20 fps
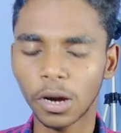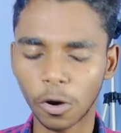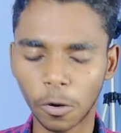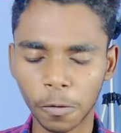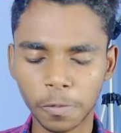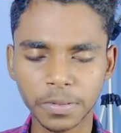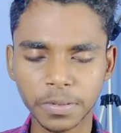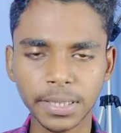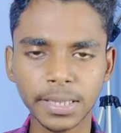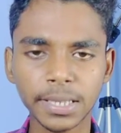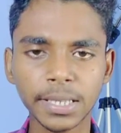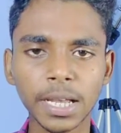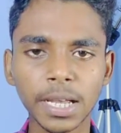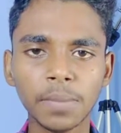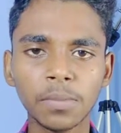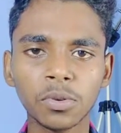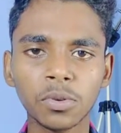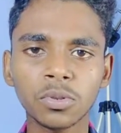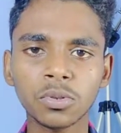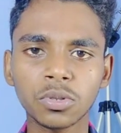ऑप्शन दिया
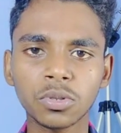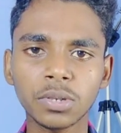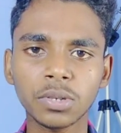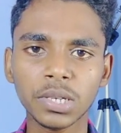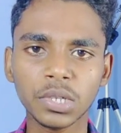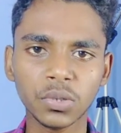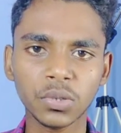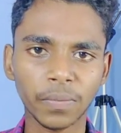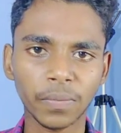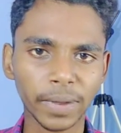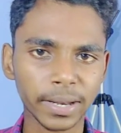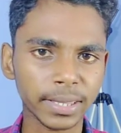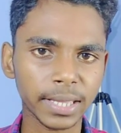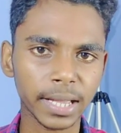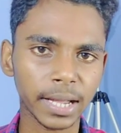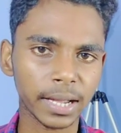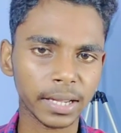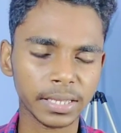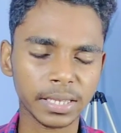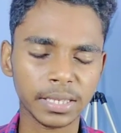वो दोस्तों है सुपर
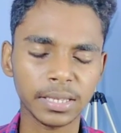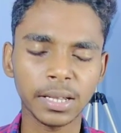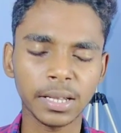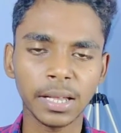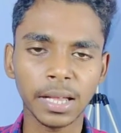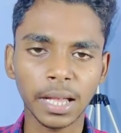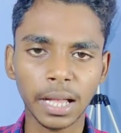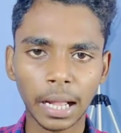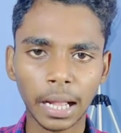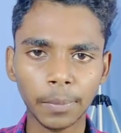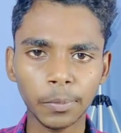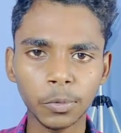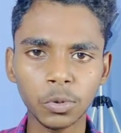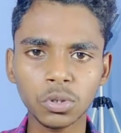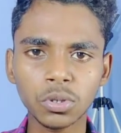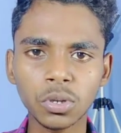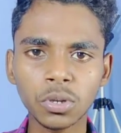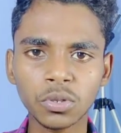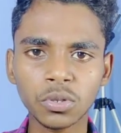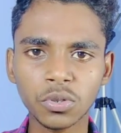थैंक्स अब
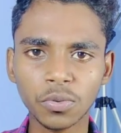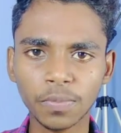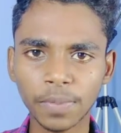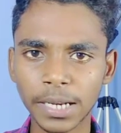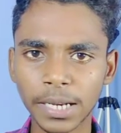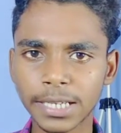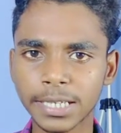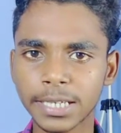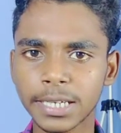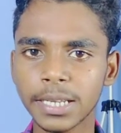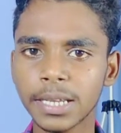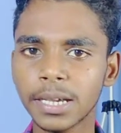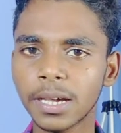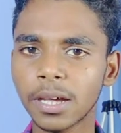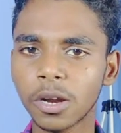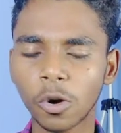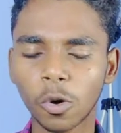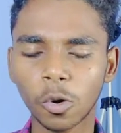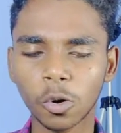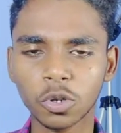दोस्तों सुपर
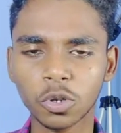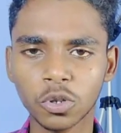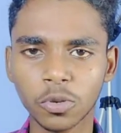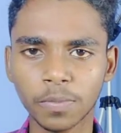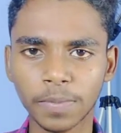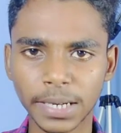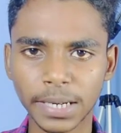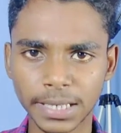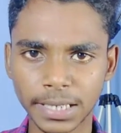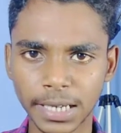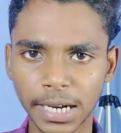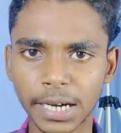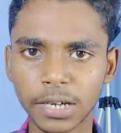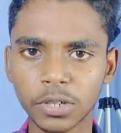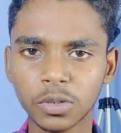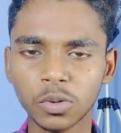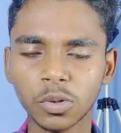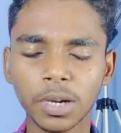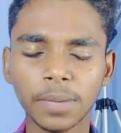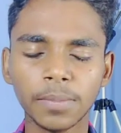स्टिकर और सुपर
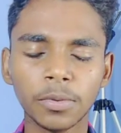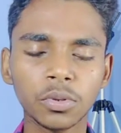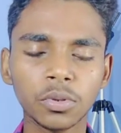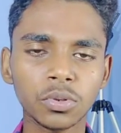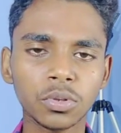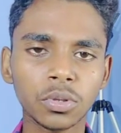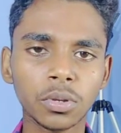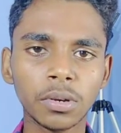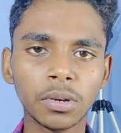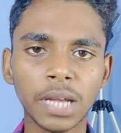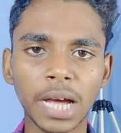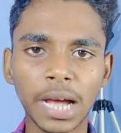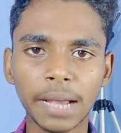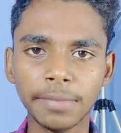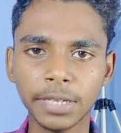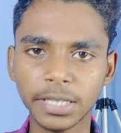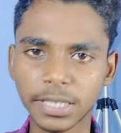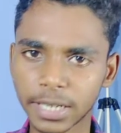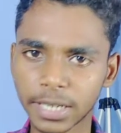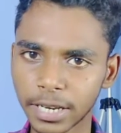चैट जो है वो दोस्तों
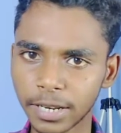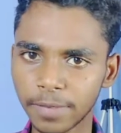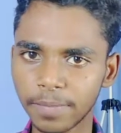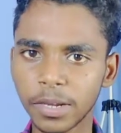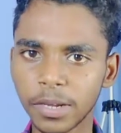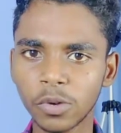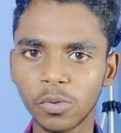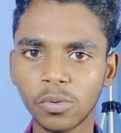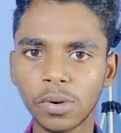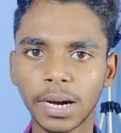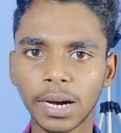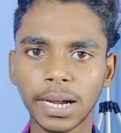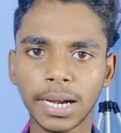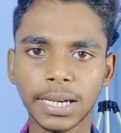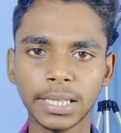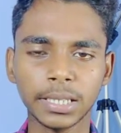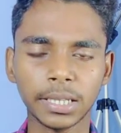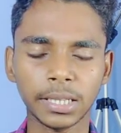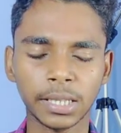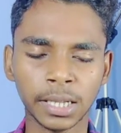लाइव स्ट्रीम में हुआ
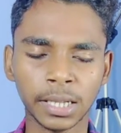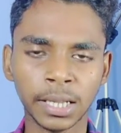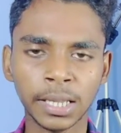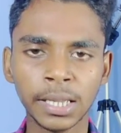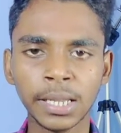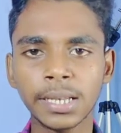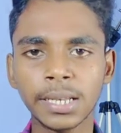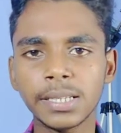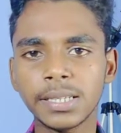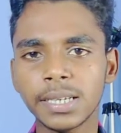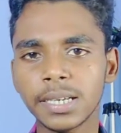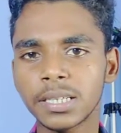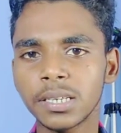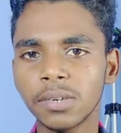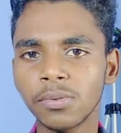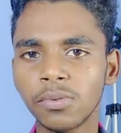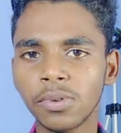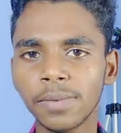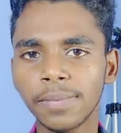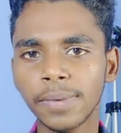करता था
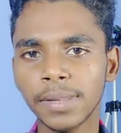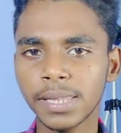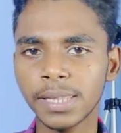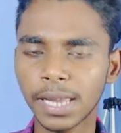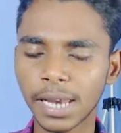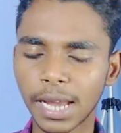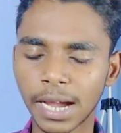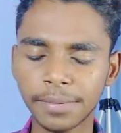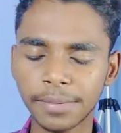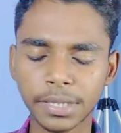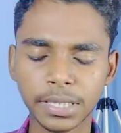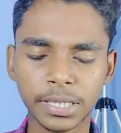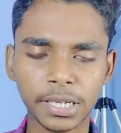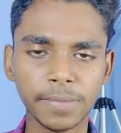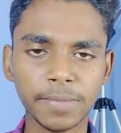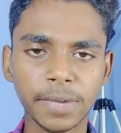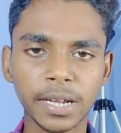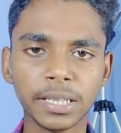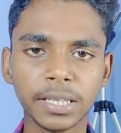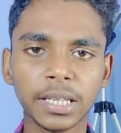जैसे कोई बंदा लाइव
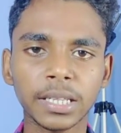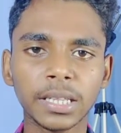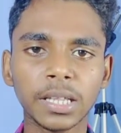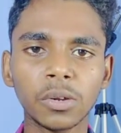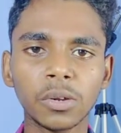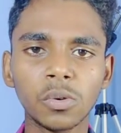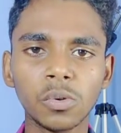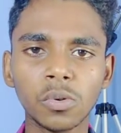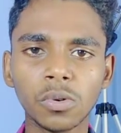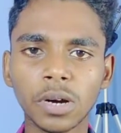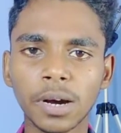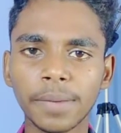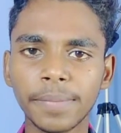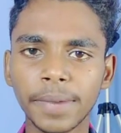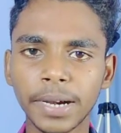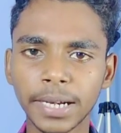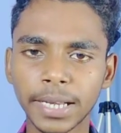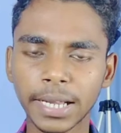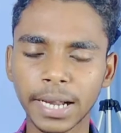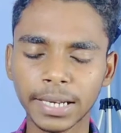स्ट्रीम करता था लोग
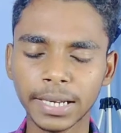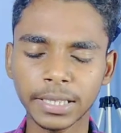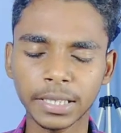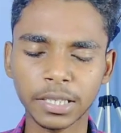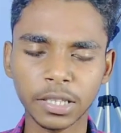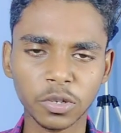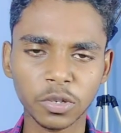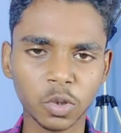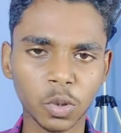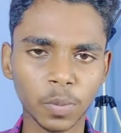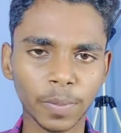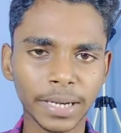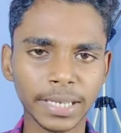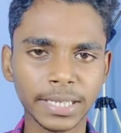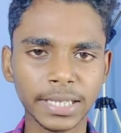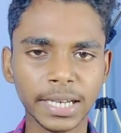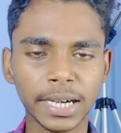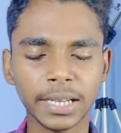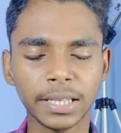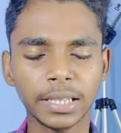कमेंट करते थे
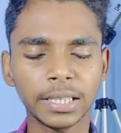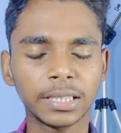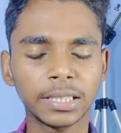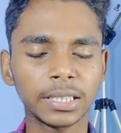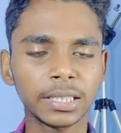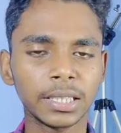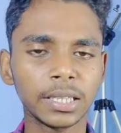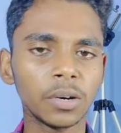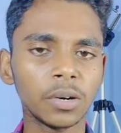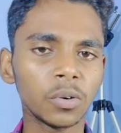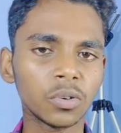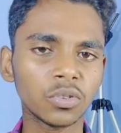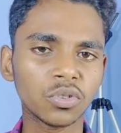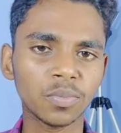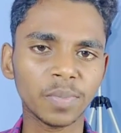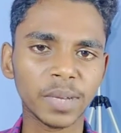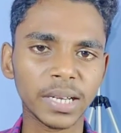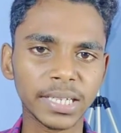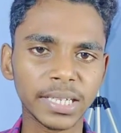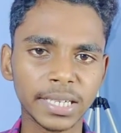सुपर चैट देते थे और
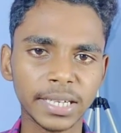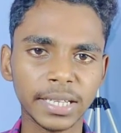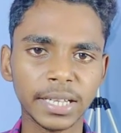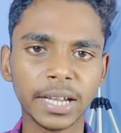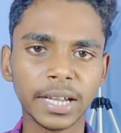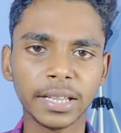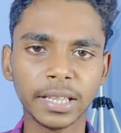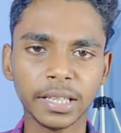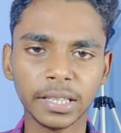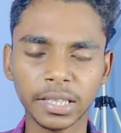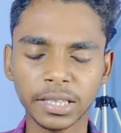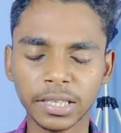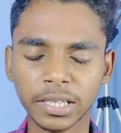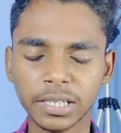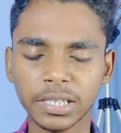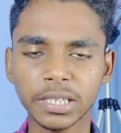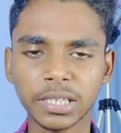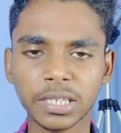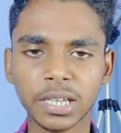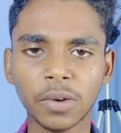सुपर स्टिकर देते
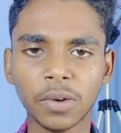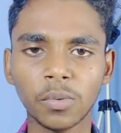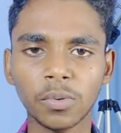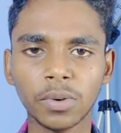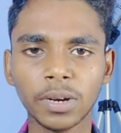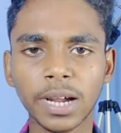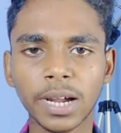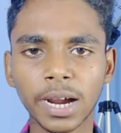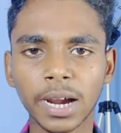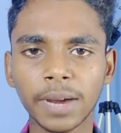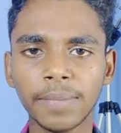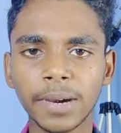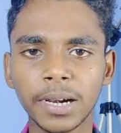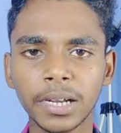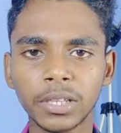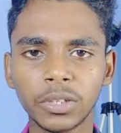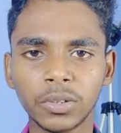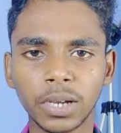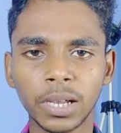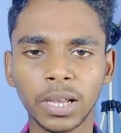थे जिसका उनका
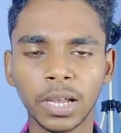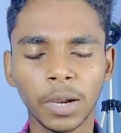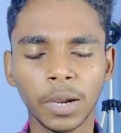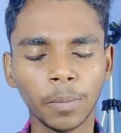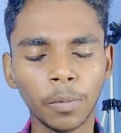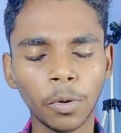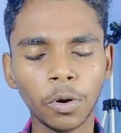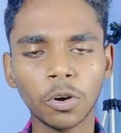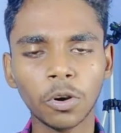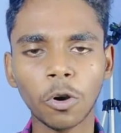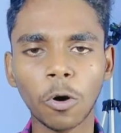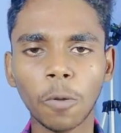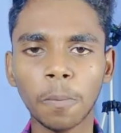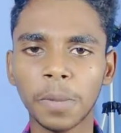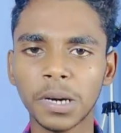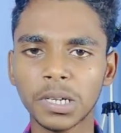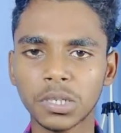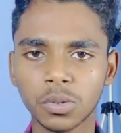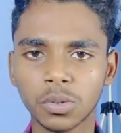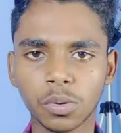कमेंट जो है वो
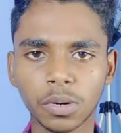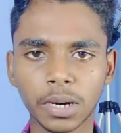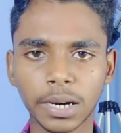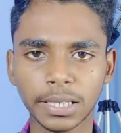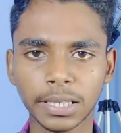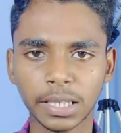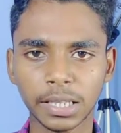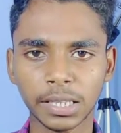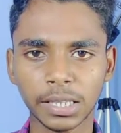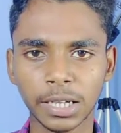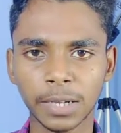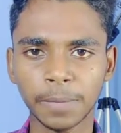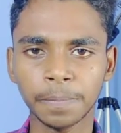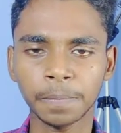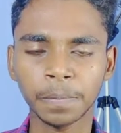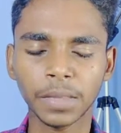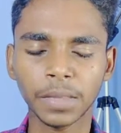टॉप पर शो करता था